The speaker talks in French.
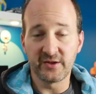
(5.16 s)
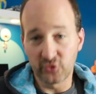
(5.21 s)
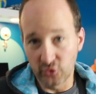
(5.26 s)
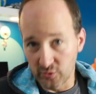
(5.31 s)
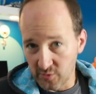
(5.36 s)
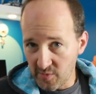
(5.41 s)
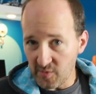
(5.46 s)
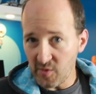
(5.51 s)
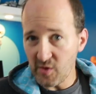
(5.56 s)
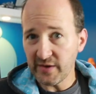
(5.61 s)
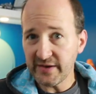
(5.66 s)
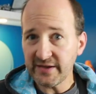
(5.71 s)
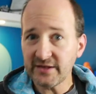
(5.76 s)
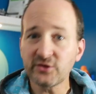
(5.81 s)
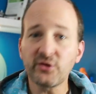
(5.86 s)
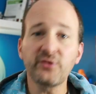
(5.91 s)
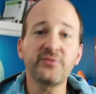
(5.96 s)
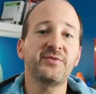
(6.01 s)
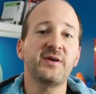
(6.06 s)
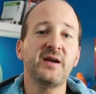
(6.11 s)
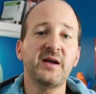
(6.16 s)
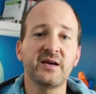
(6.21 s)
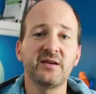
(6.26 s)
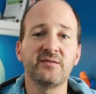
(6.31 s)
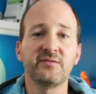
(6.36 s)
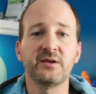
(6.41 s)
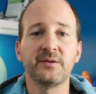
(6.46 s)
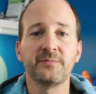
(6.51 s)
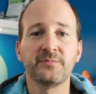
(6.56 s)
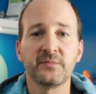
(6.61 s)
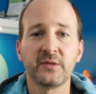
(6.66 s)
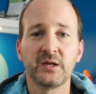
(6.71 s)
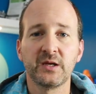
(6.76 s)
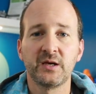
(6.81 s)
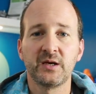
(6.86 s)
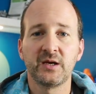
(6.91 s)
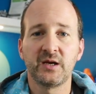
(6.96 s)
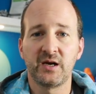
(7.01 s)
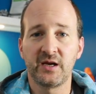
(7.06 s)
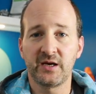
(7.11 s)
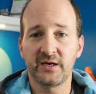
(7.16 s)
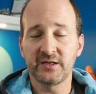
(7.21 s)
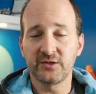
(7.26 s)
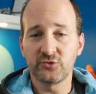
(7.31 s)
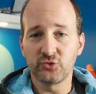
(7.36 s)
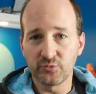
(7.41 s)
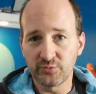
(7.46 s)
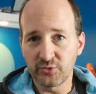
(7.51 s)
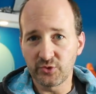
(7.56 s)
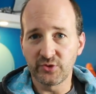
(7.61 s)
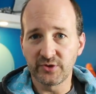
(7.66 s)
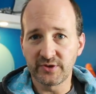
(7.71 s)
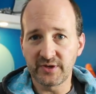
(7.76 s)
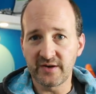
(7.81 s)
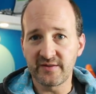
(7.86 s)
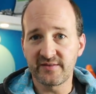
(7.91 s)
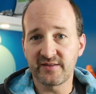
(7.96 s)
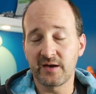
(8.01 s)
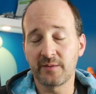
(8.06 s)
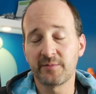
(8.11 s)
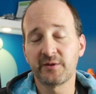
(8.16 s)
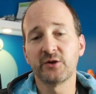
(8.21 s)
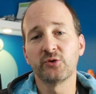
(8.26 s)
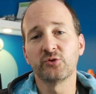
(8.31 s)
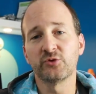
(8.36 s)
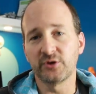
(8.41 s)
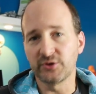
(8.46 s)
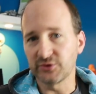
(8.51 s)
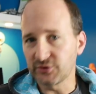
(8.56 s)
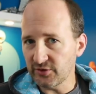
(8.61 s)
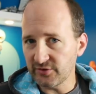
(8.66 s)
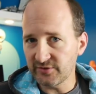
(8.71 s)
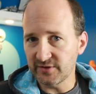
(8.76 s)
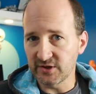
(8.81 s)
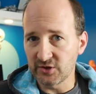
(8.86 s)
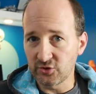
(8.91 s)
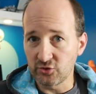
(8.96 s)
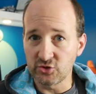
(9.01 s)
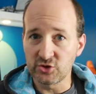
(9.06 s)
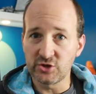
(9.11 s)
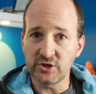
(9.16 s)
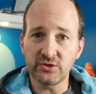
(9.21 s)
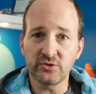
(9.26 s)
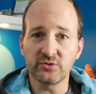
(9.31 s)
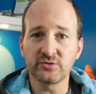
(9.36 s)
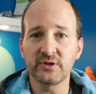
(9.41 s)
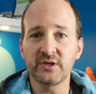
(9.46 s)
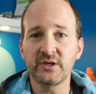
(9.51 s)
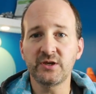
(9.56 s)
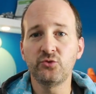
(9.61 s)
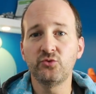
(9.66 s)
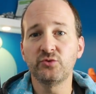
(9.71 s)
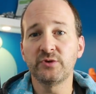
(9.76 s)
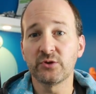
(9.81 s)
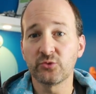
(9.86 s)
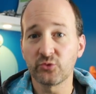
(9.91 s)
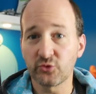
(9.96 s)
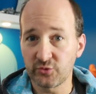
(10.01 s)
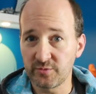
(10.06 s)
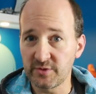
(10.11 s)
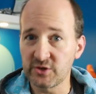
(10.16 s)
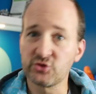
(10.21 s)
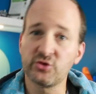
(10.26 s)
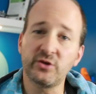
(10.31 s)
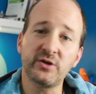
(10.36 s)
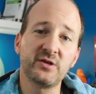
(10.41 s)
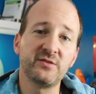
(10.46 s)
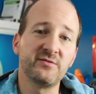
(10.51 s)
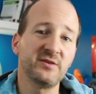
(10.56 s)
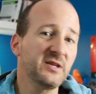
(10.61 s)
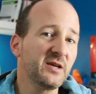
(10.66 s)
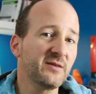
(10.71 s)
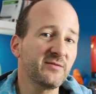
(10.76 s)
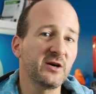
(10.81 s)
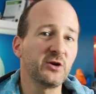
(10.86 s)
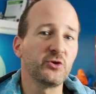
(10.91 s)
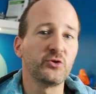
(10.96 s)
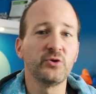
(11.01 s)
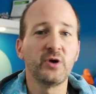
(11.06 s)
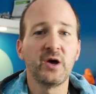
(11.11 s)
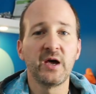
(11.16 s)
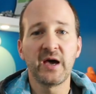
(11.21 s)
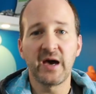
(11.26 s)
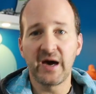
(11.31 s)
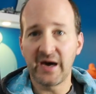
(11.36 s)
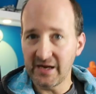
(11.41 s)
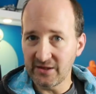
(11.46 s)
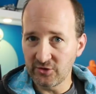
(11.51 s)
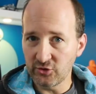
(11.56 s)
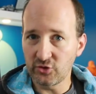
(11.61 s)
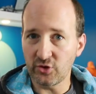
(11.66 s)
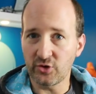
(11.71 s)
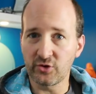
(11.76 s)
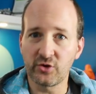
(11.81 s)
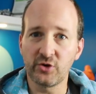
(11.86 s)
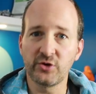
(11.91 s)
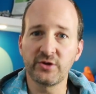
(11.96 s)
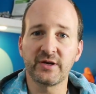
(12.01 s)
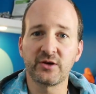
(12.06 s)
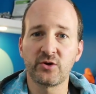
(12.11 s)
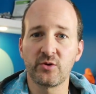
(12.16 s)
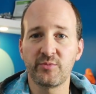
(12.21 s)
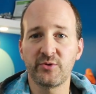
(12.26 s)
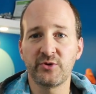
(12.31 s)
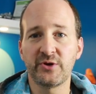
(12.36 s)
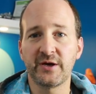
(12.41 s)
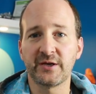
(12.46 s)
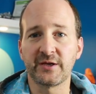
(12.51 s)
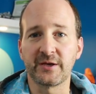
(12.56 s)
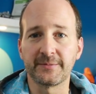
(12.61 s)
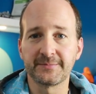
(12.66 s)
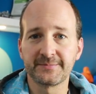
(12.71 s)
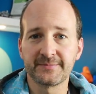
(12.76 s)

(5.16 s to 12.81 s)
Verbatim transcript: et ce moment est enfin arrivé. La raison pour laquelle ça a pris autant de temps, c'est que j'attendais une annonce majeure qui vient d'avoir lieu à la DockerCon à Copenhague.